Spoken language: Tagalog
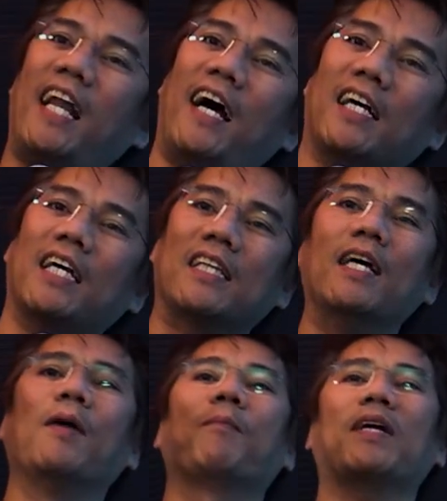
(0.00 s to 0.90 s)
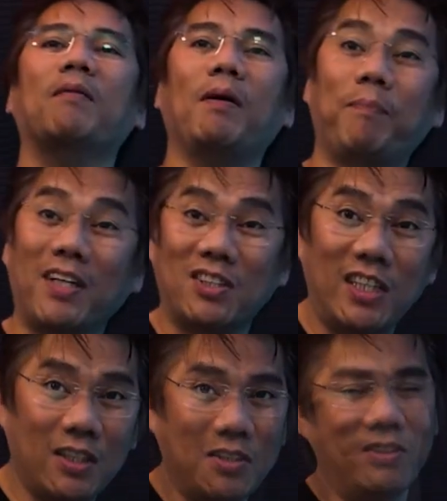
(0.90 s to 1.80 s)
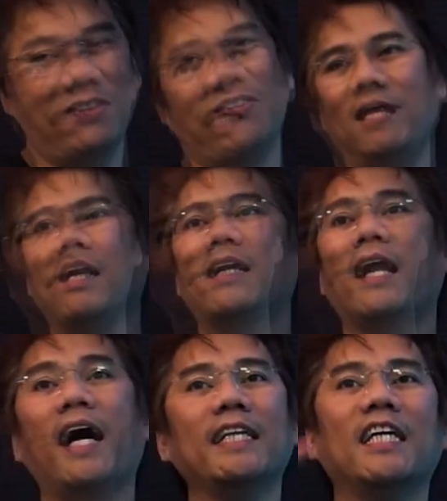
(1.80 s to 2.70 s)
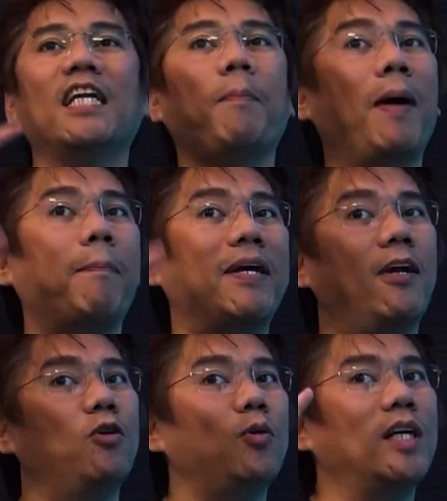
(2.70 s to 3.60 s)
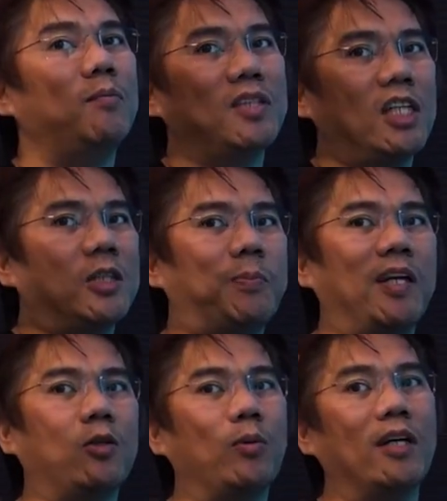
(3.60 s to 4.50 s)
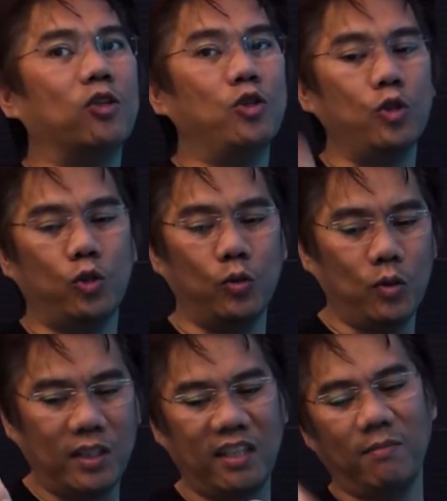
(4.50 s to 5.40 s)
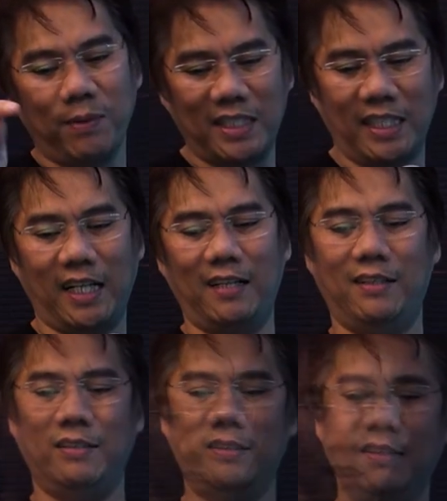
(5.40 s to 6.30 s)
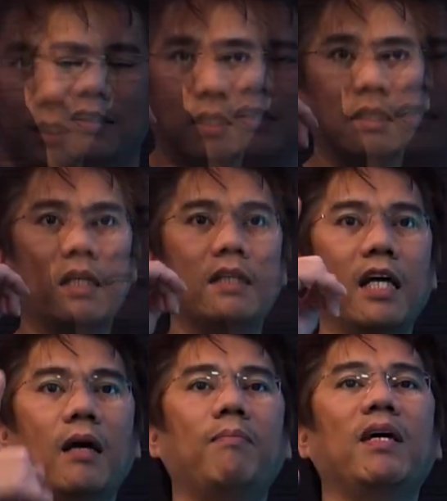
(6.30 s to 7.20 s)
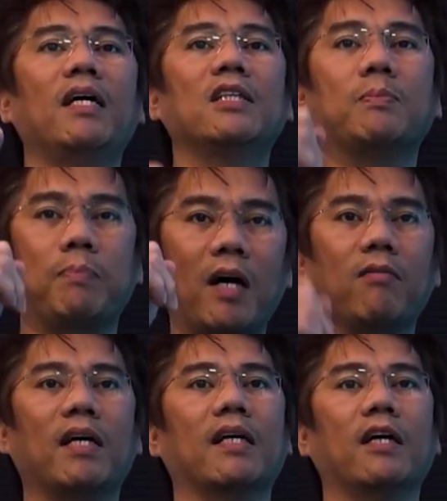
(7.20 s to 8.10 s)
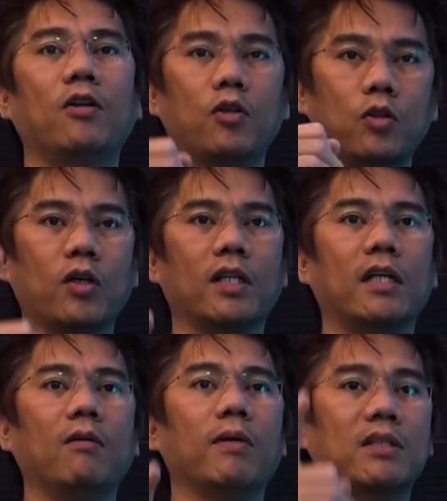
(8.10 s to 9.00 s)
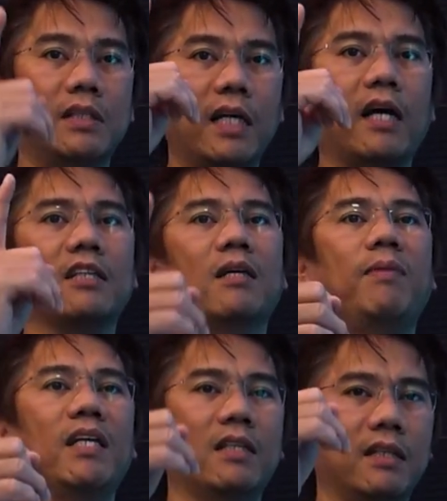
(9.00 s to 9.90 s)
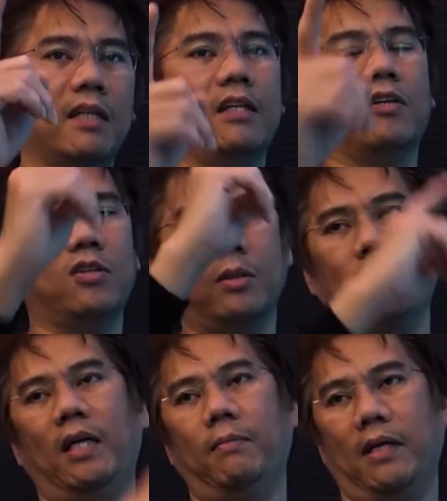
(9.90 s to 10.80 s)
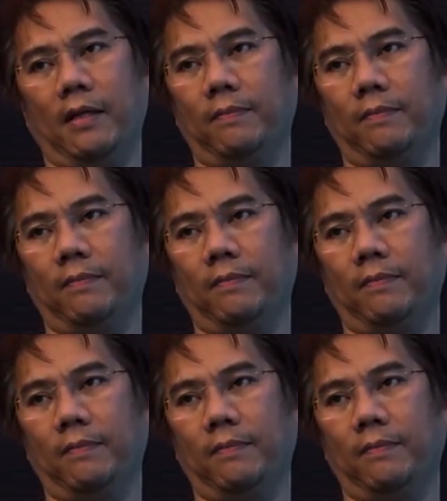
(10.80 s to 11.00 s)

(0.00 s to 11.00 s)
sa langit para ma-fix dito. Dahil ang lahat ng napapanalunan mo sa spiritual, susunod na yung physical. The devil's power and authority was deactivated at the cross of God.